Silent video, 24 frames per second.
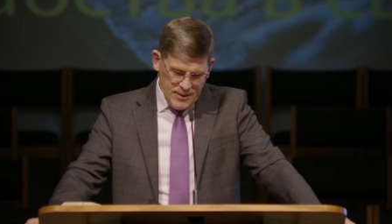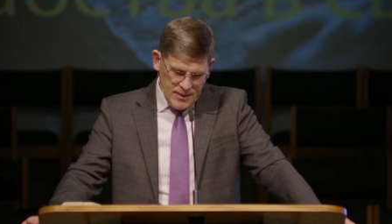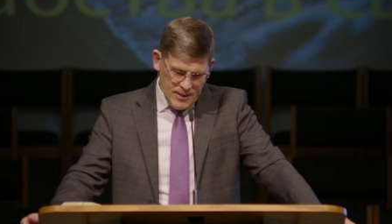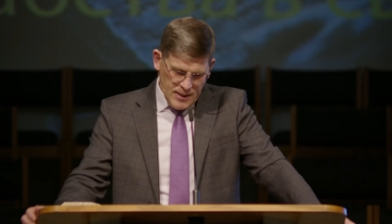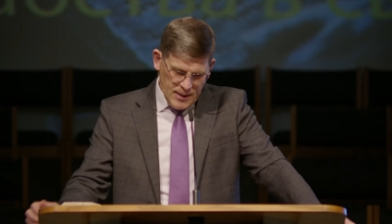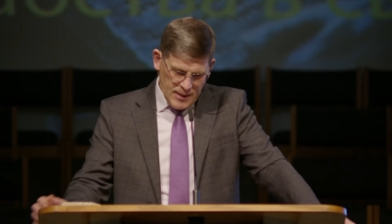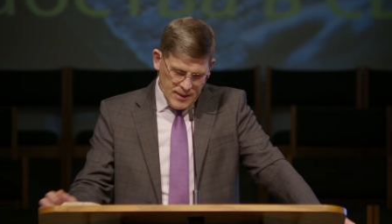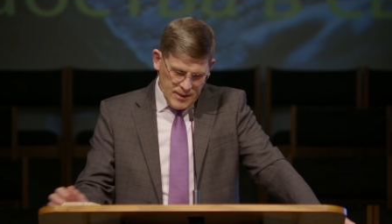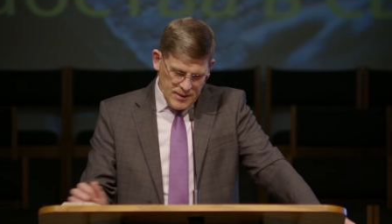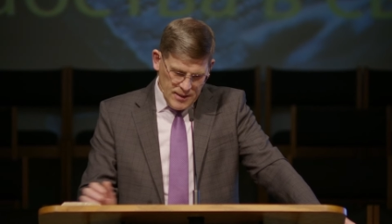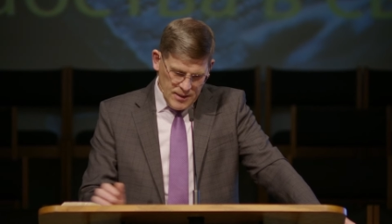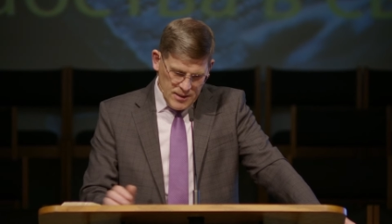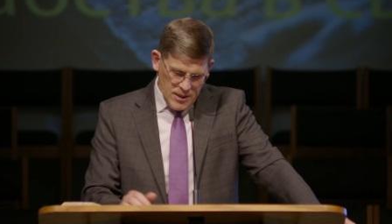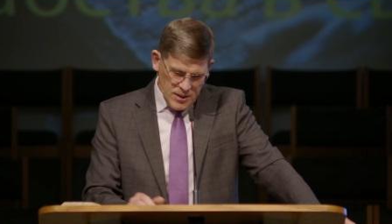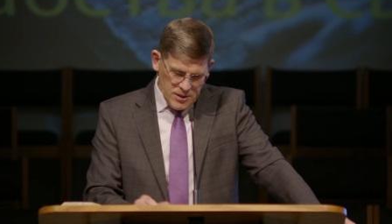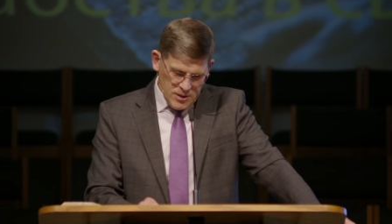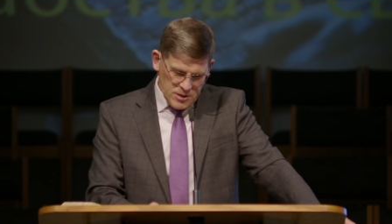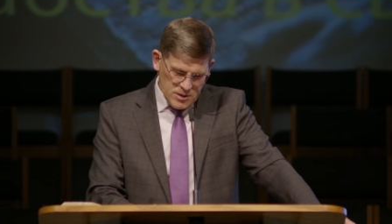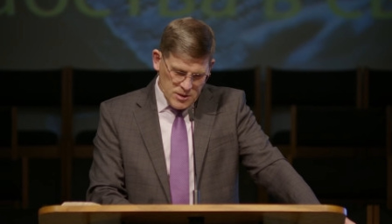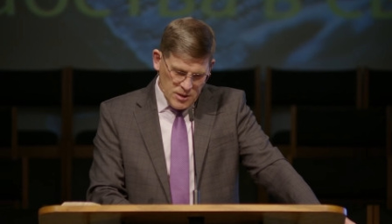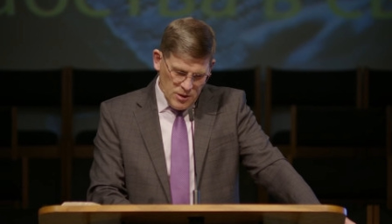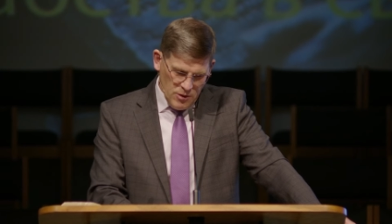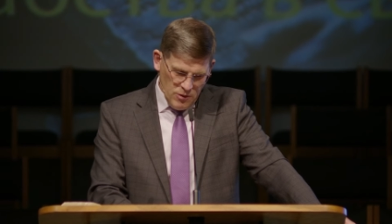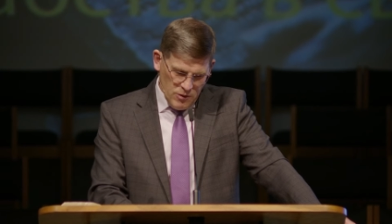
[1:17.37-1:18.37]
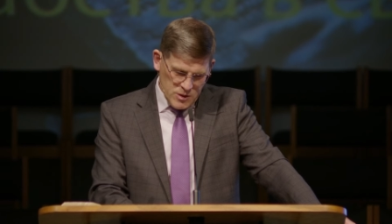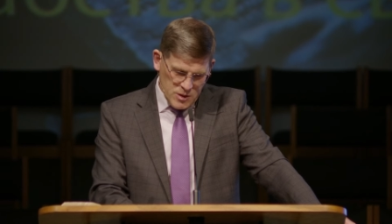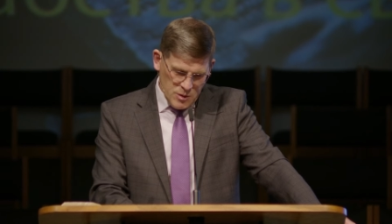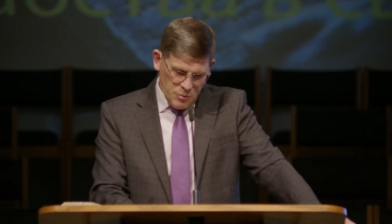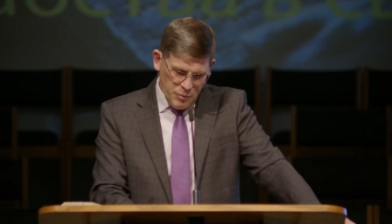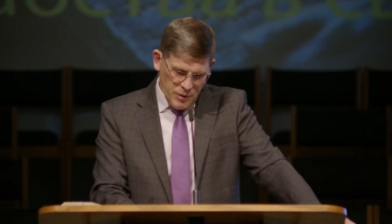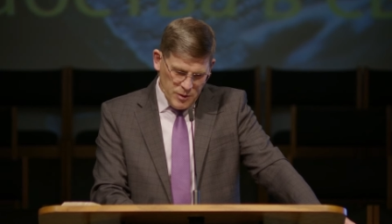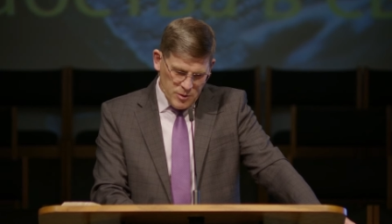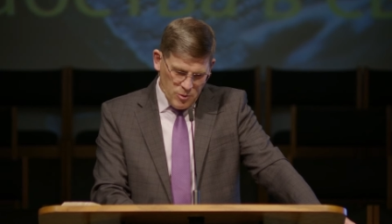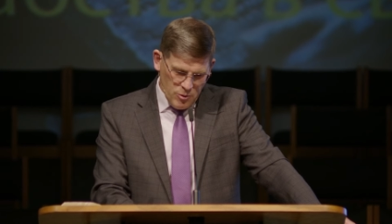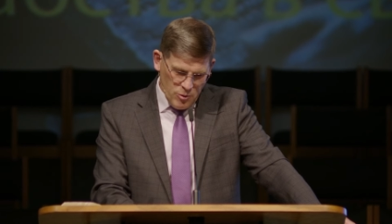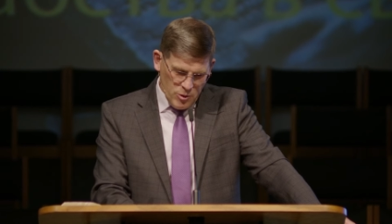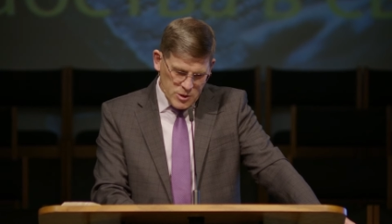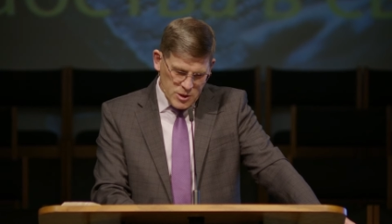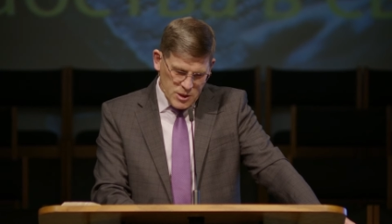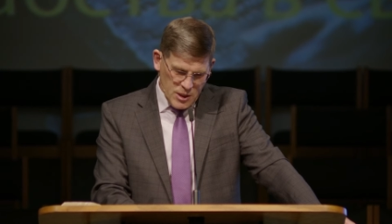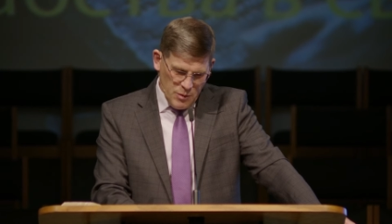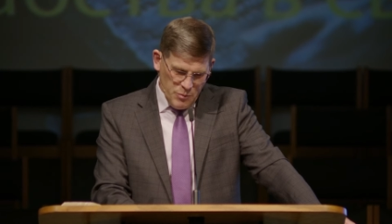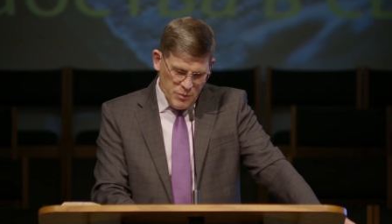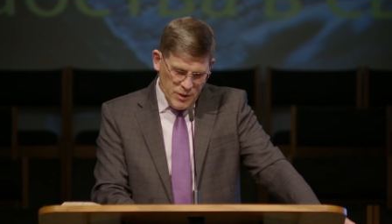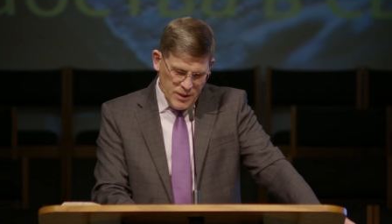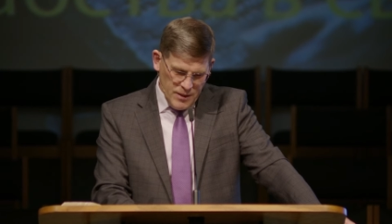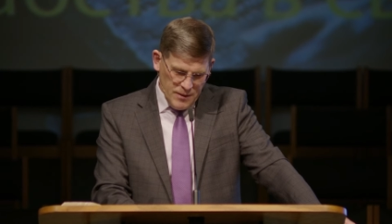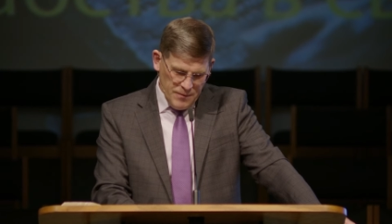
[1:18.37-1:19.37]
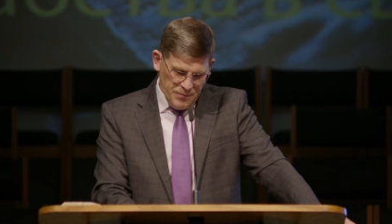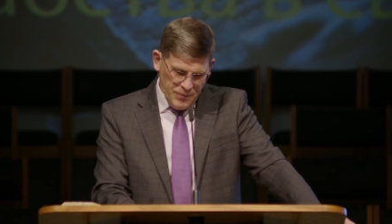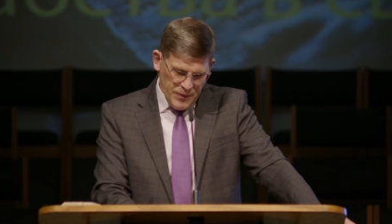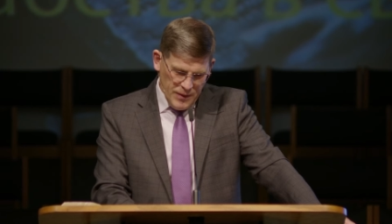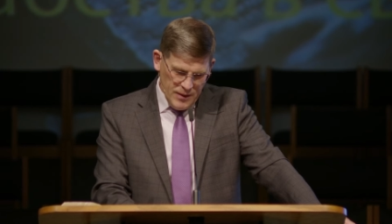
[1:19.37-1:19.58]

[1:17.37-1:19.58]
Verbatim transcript: А когда дети становятся подростками,